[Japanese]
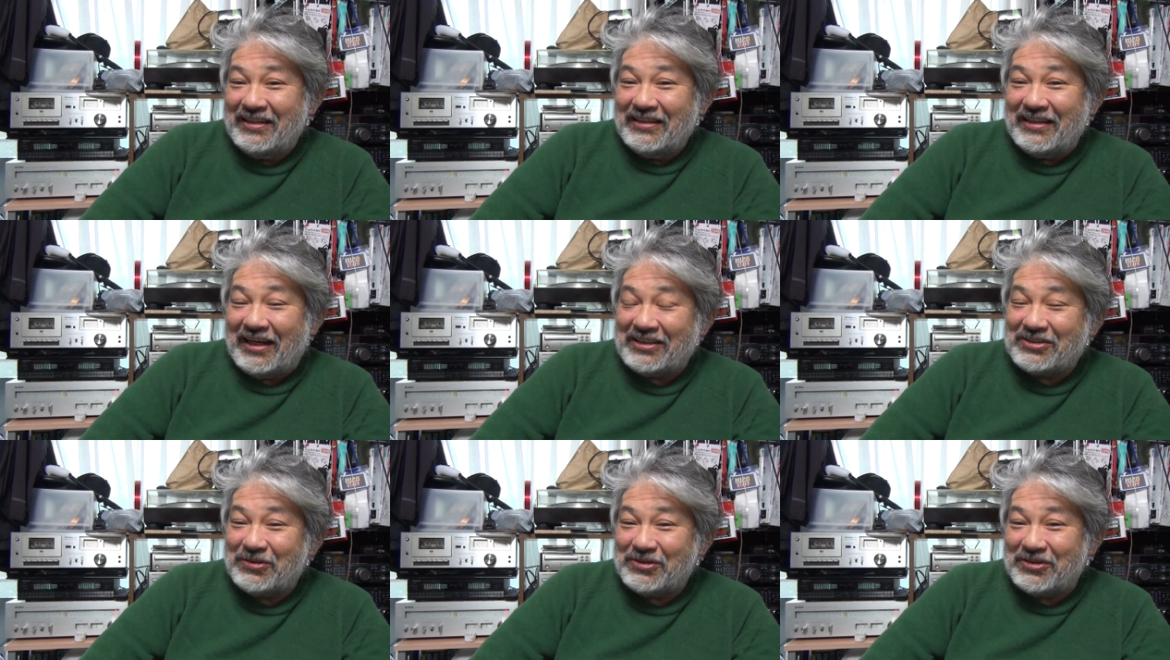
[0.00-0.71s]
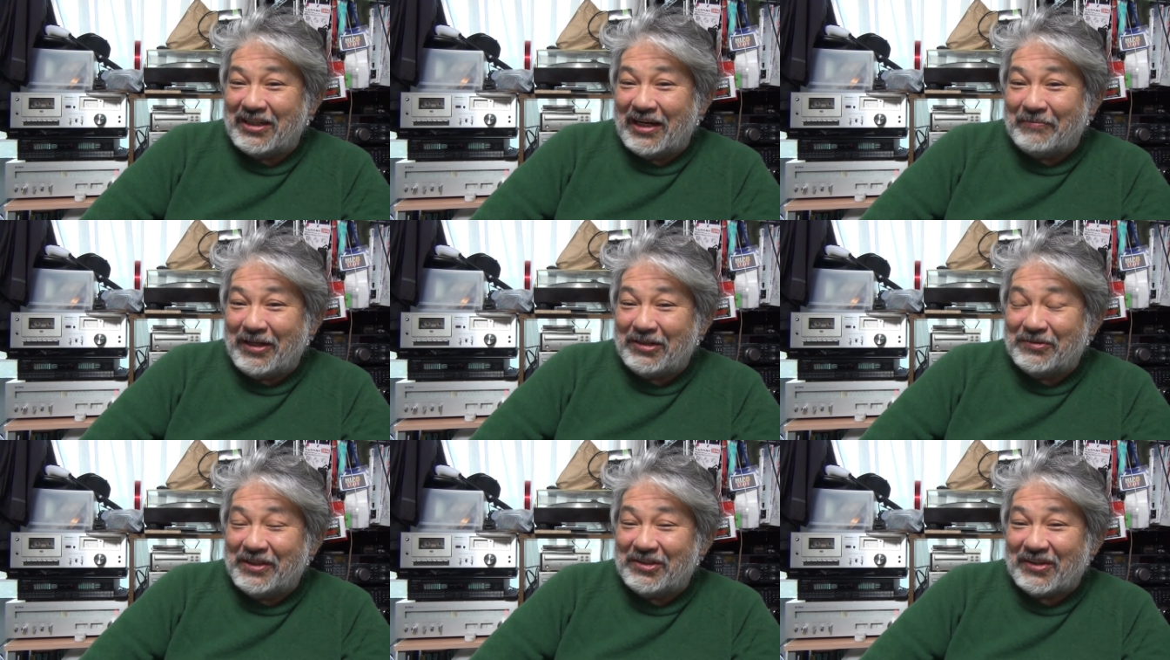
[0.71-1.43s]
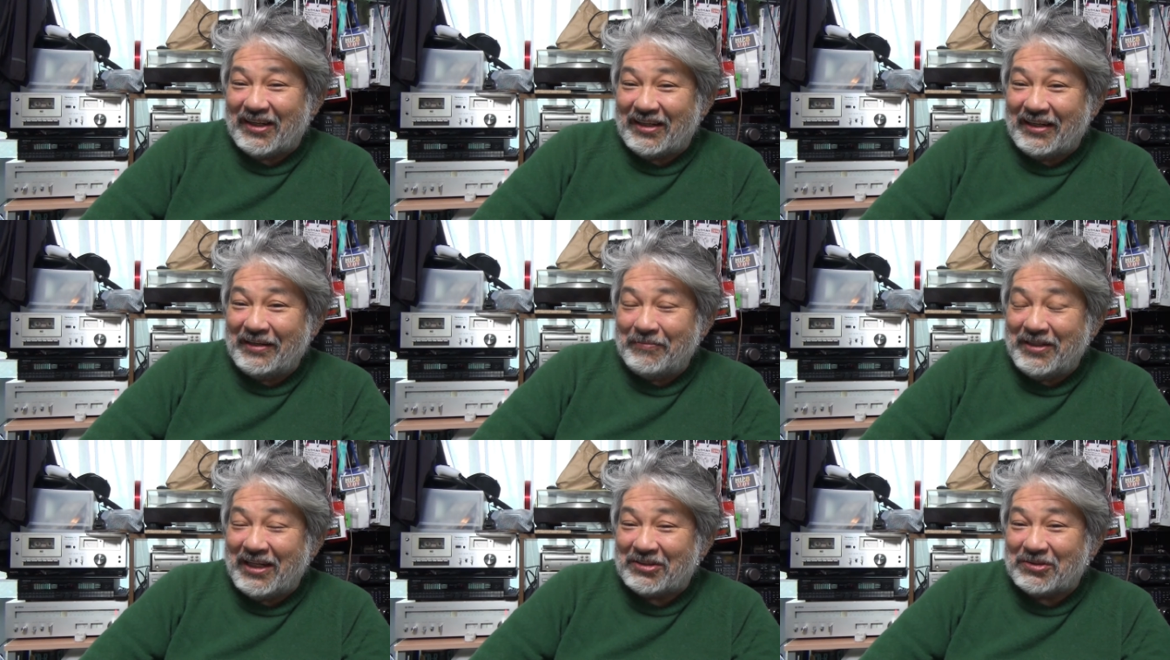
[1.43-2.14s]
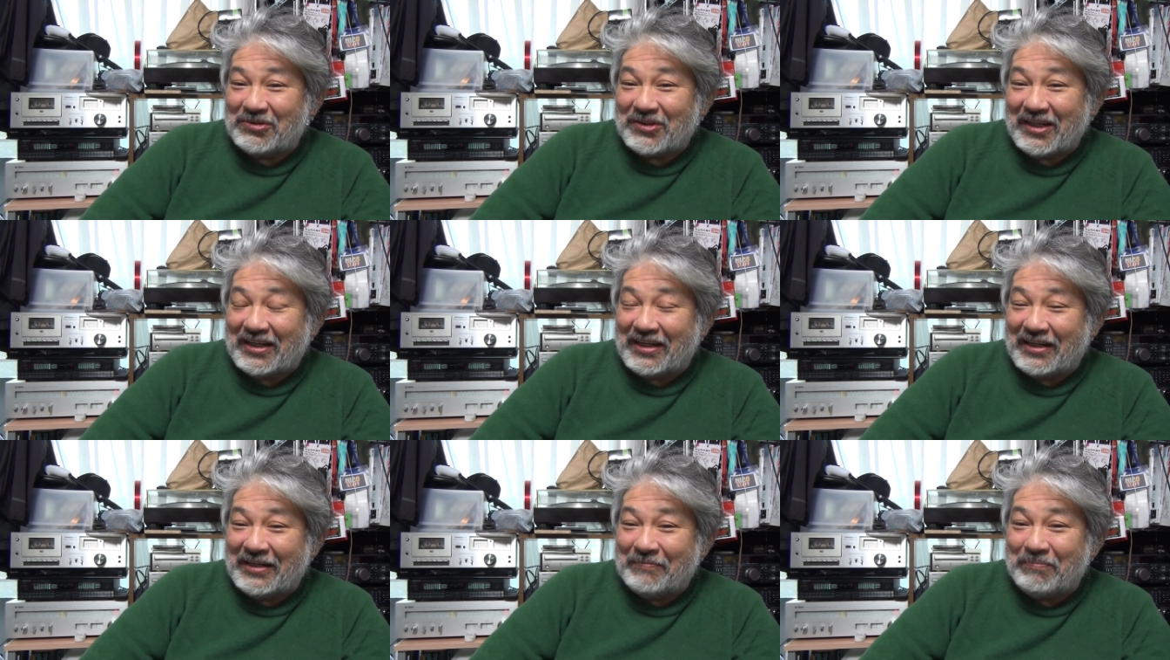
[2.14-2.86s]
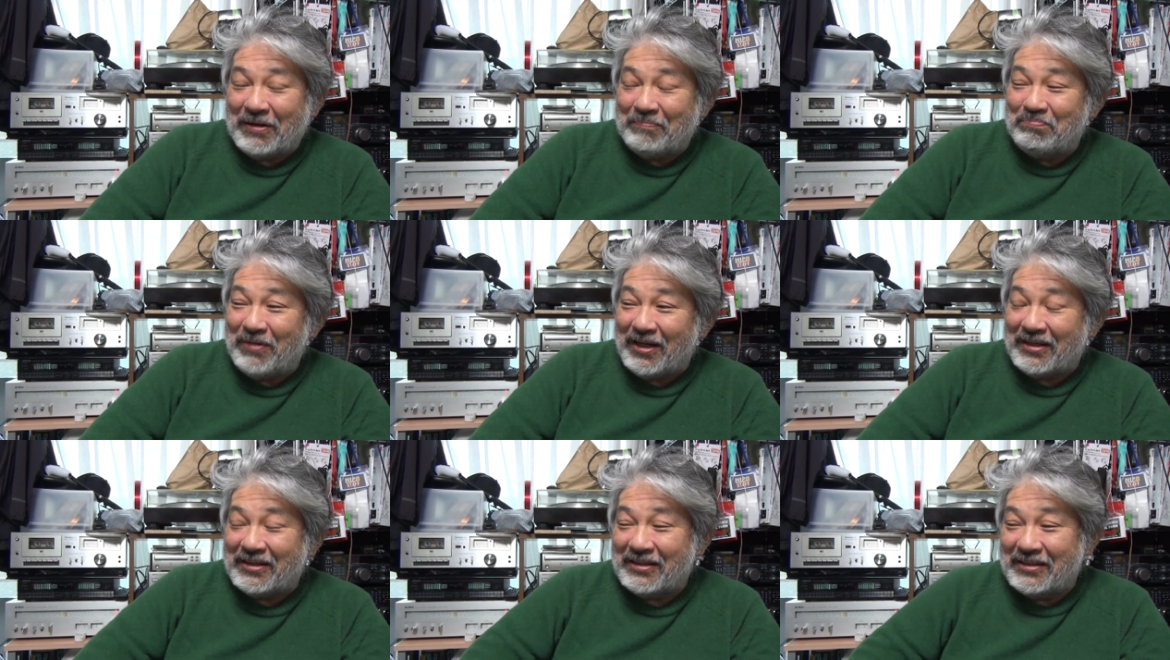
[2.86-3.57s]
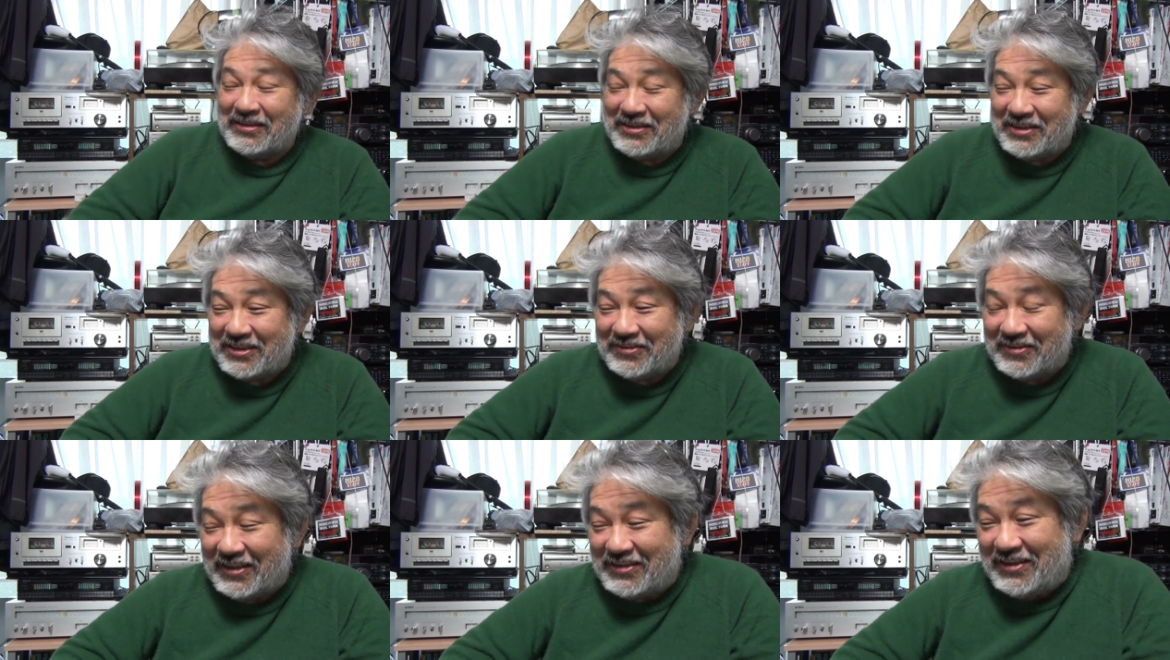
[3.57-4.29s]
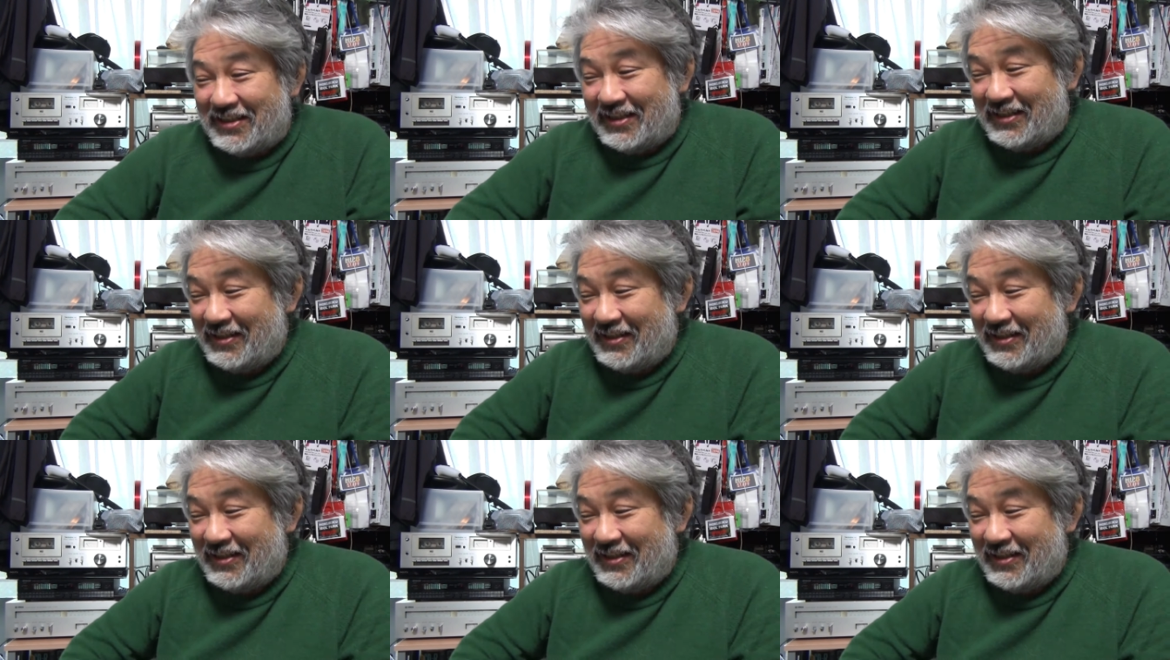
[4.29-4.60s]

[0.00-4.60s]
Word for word: であちこちの山の上とかね港とかからねバンバン C 級出してね